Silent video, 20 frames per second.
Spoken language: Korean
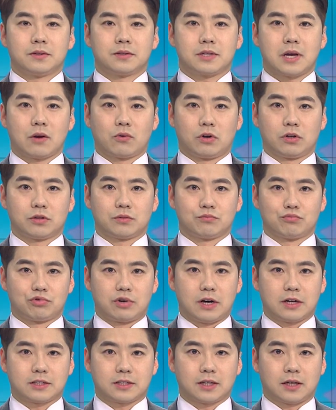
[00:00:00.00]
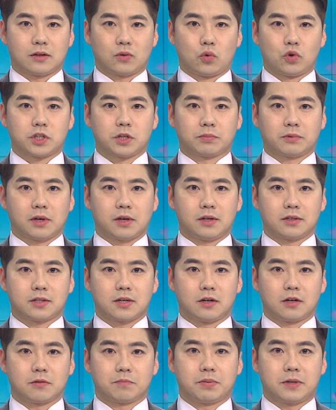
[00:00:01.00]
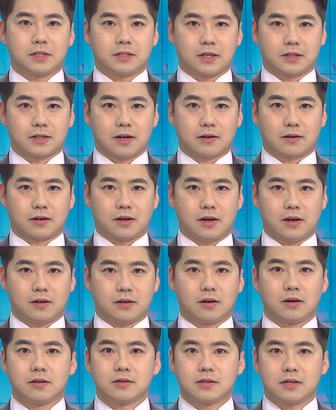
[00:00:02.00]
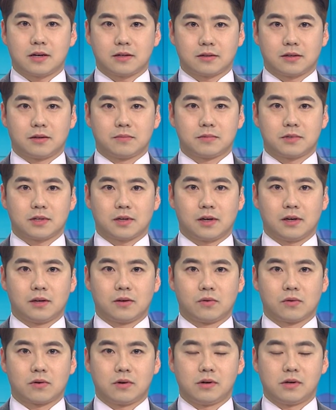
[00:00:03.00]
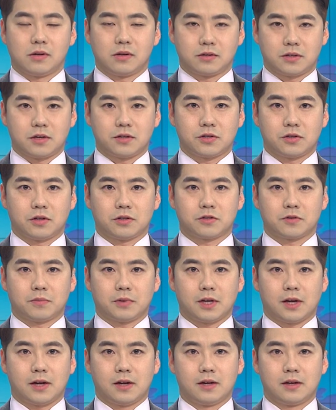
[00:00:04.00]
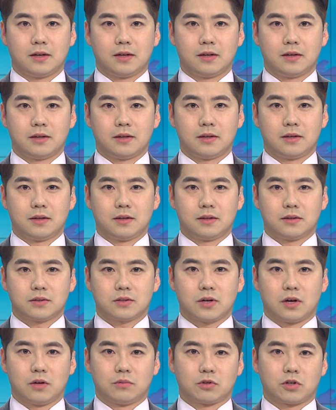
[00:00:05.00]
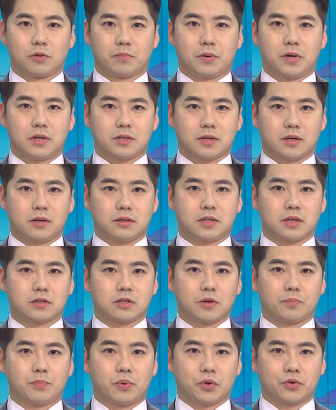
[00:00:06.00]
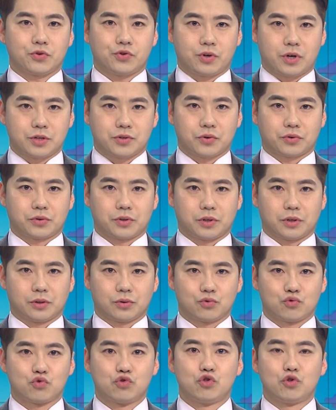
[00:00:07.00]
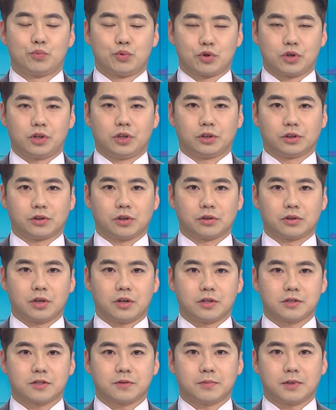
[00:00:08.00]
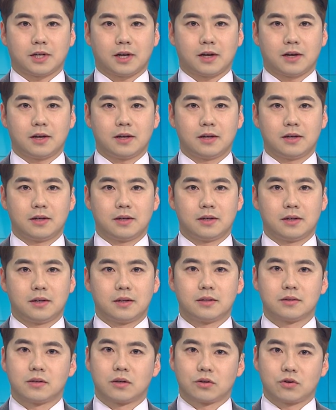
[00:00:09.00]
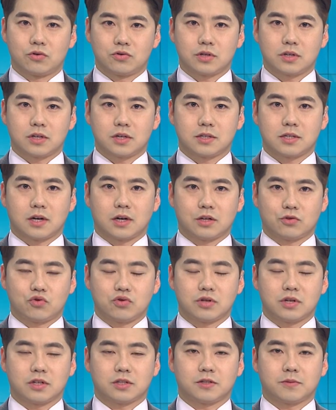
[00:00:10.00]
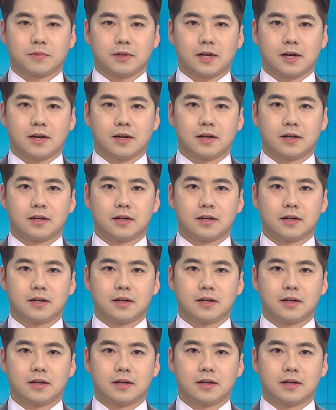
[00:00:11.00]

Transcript: 창원 무학산 50대 여성 피살 사건의 현장 감정이 오늘 실시됐습니다. 처음으로 피해자를 직접 본 유가족들은 울분을 터뜨렸습니다. 정유진 기자가 취재했습니다.